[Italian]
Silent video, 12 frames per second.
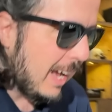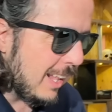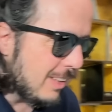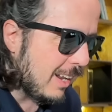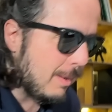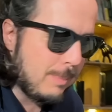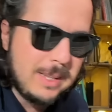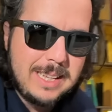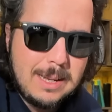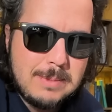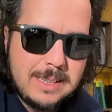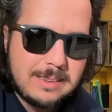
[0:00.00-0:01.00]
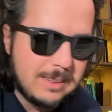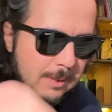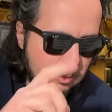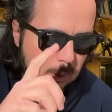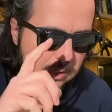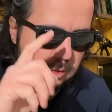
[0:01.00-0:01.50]
Allora, praticamente
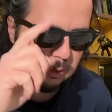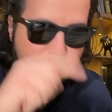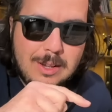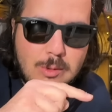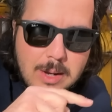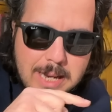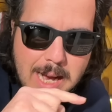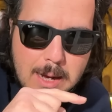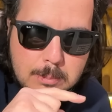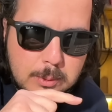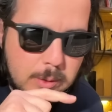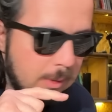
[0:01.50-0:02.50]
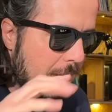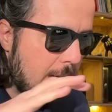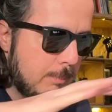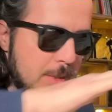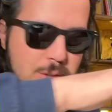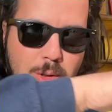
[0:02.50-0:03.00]
quando vado a capo,
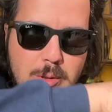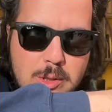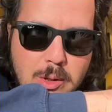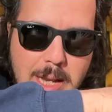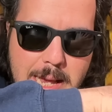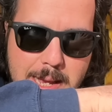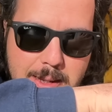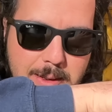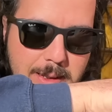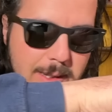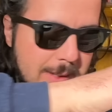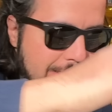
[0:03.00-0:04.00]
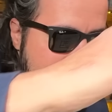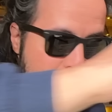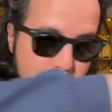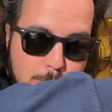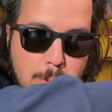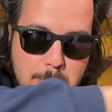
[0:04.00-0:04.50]
ha bisogno lei del
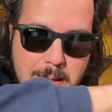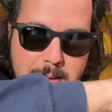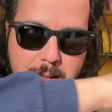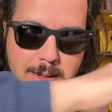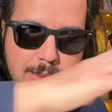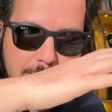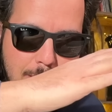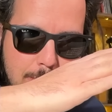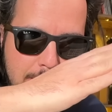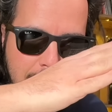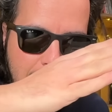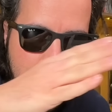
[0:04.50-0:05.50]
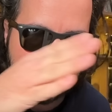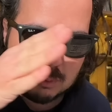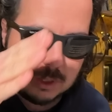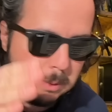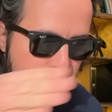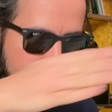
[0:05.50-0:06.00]
tempo per andare letteralmente a capo,
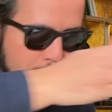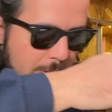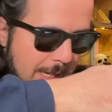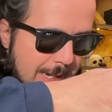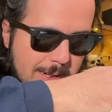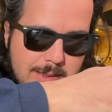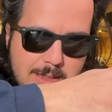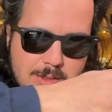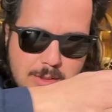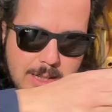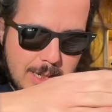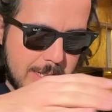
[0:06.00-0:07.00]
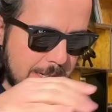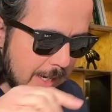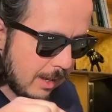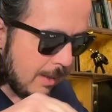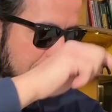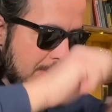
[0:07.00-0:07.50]
quindi puntare all'inizio della
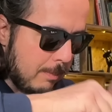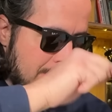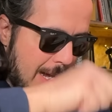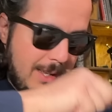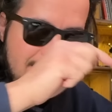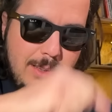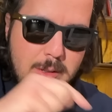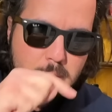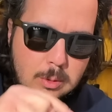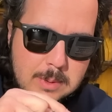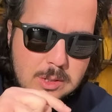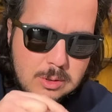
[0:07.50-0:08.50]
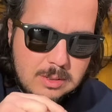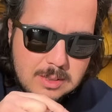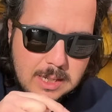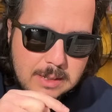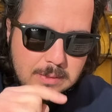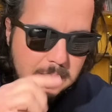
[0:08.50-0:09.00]
linea. Ma se io comincio a
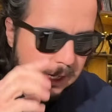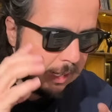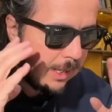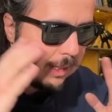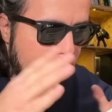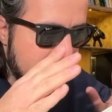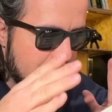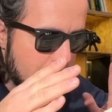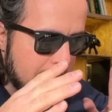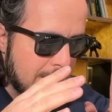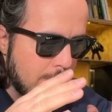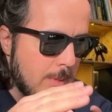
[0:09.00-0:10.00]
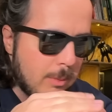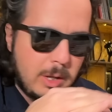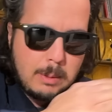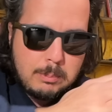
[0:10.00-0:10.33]
scrivere, lei se lo mette in memoria e